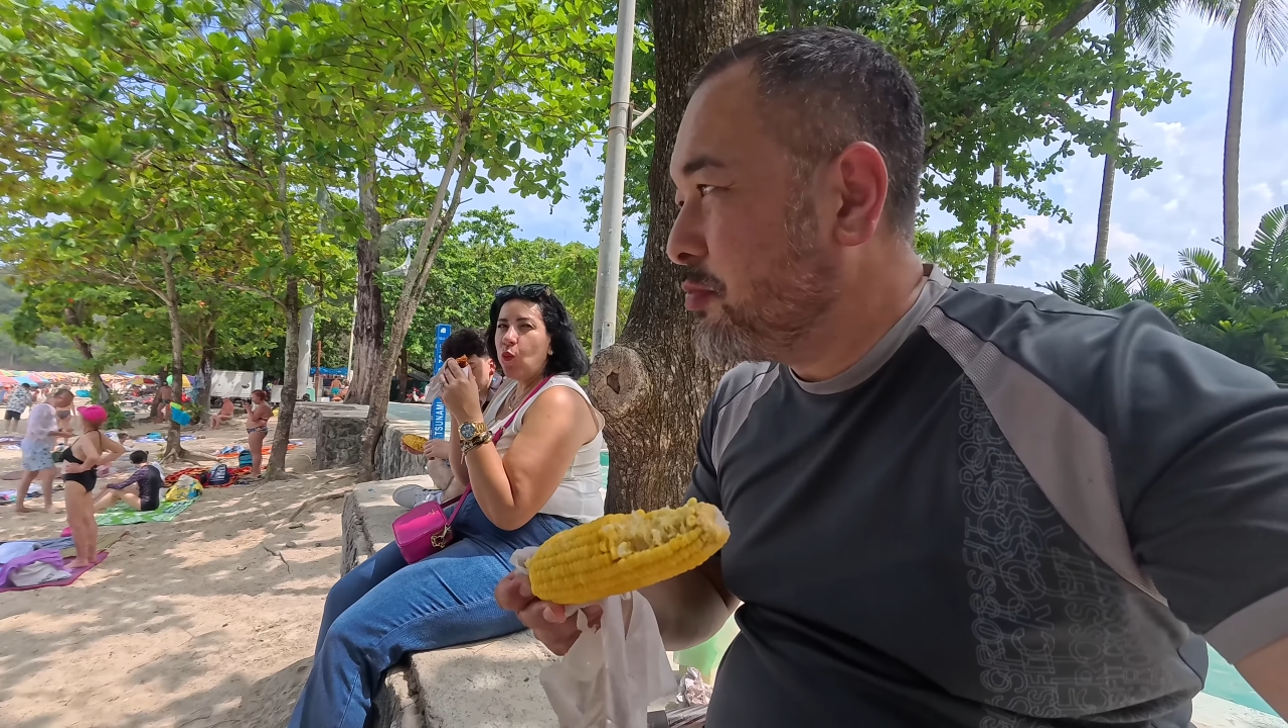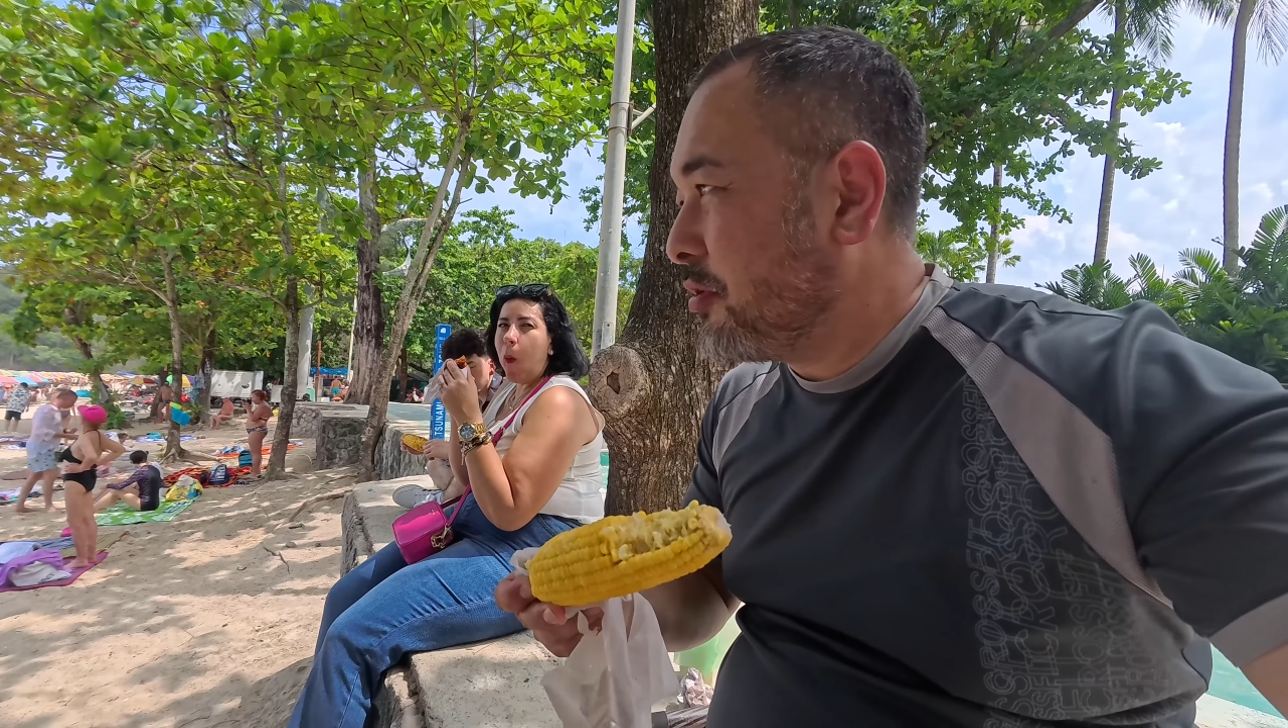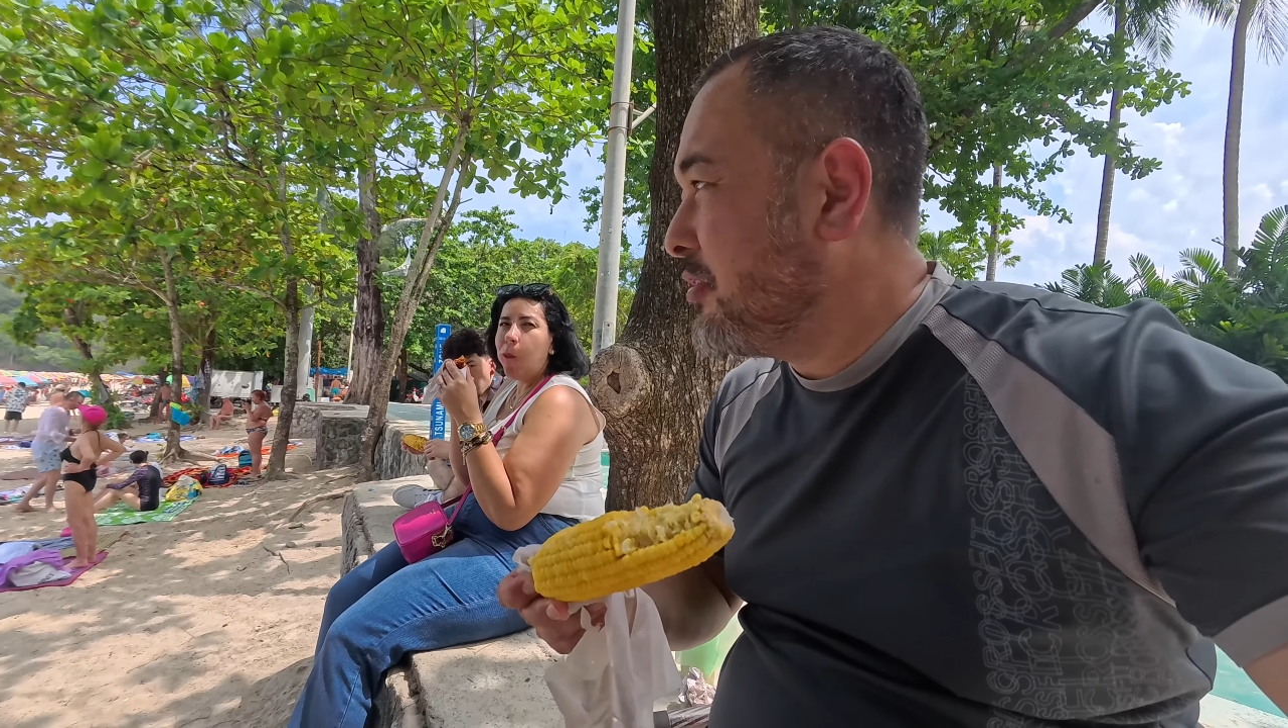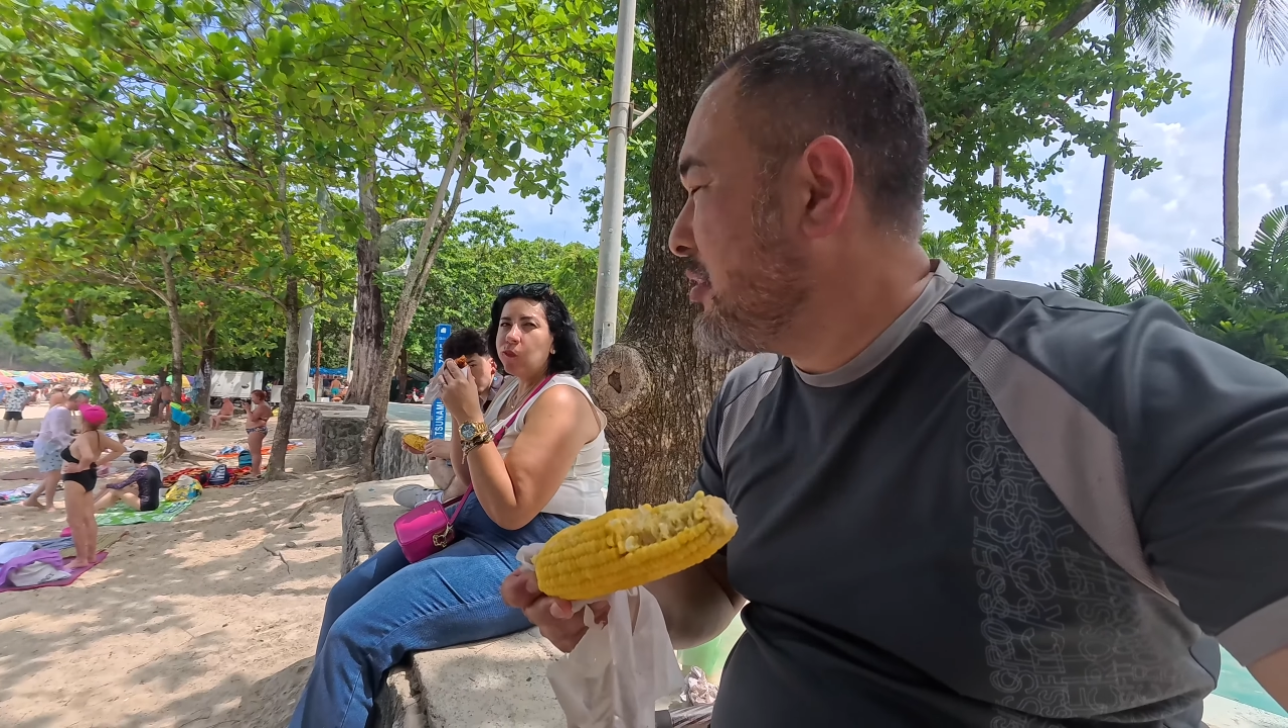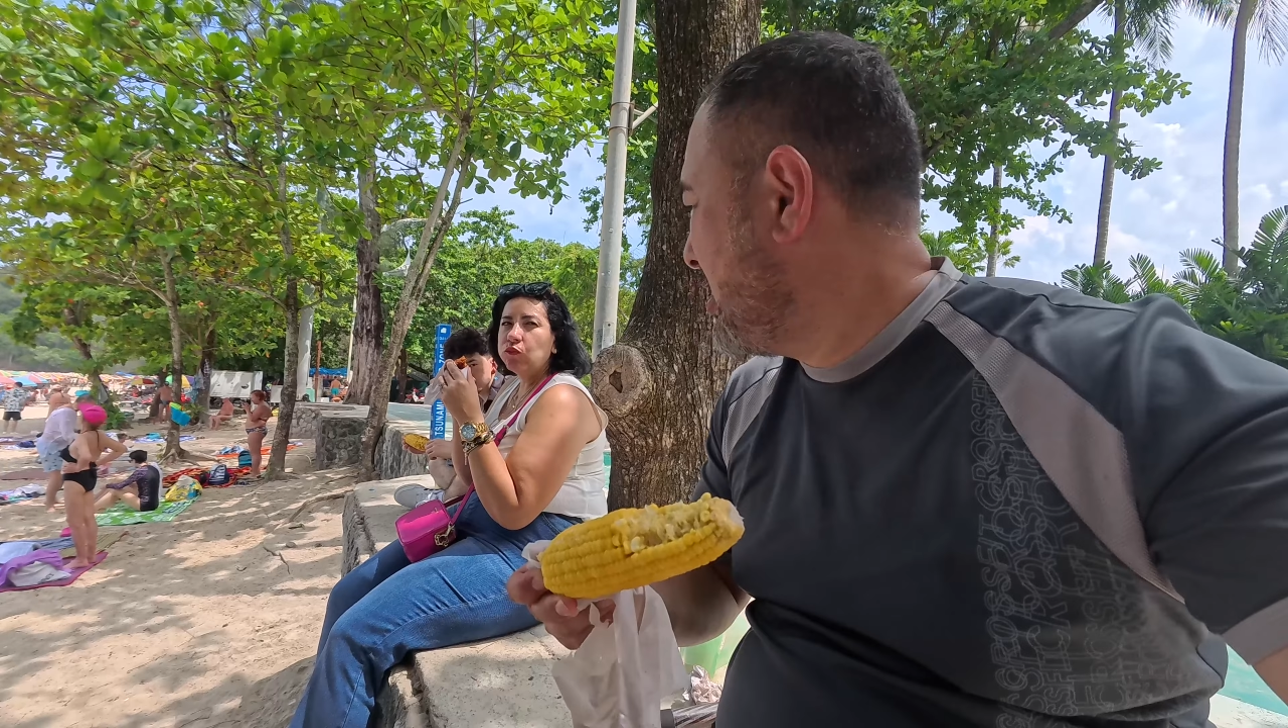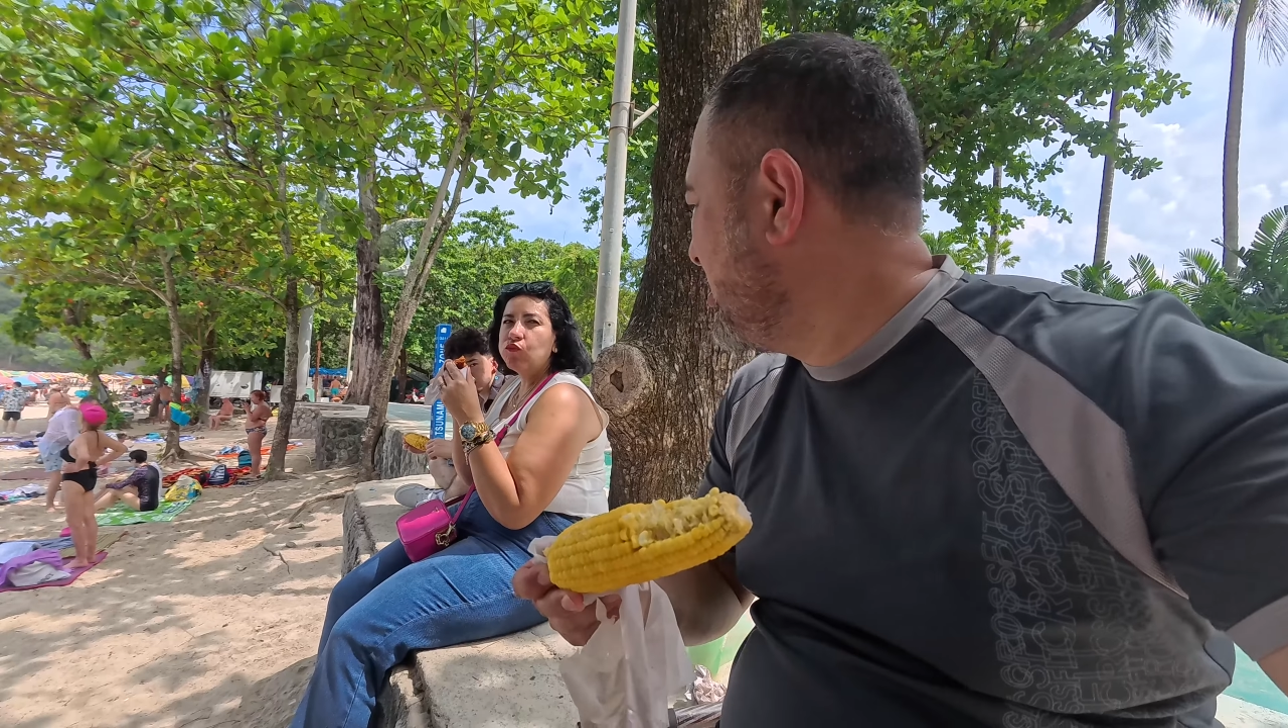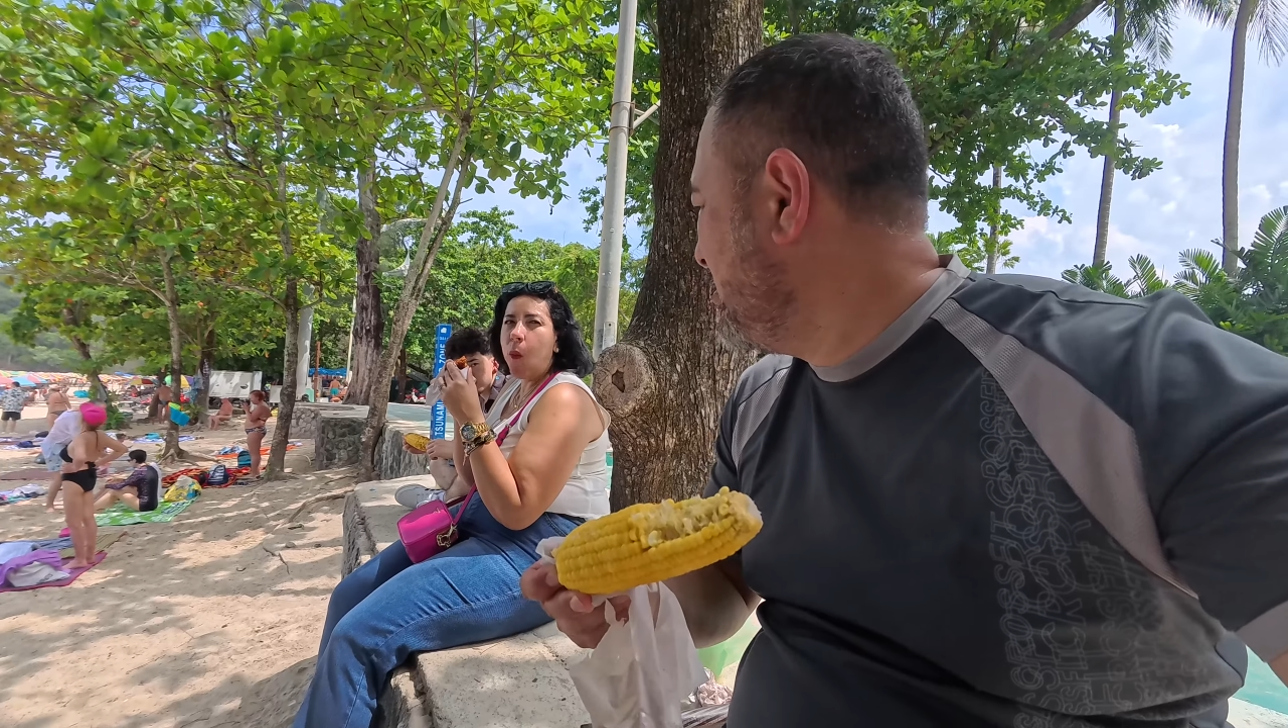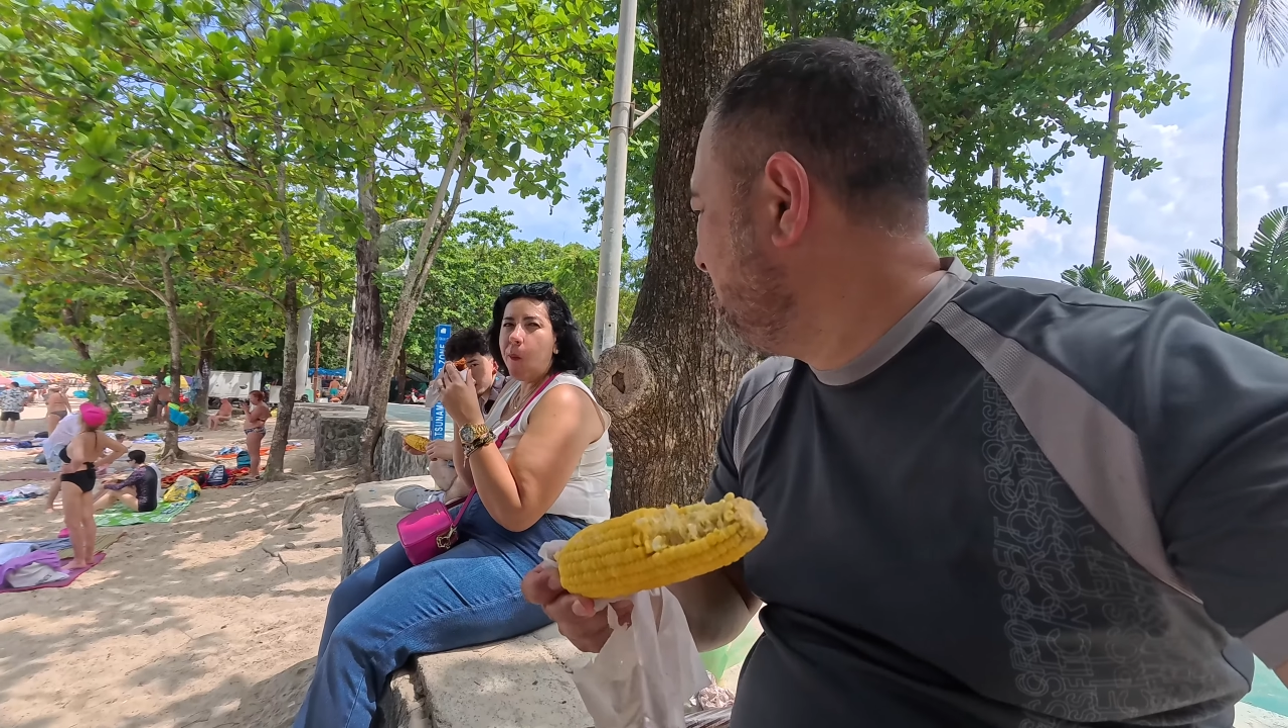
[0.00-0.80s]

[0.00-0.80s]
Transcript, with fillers: aproveitar e ir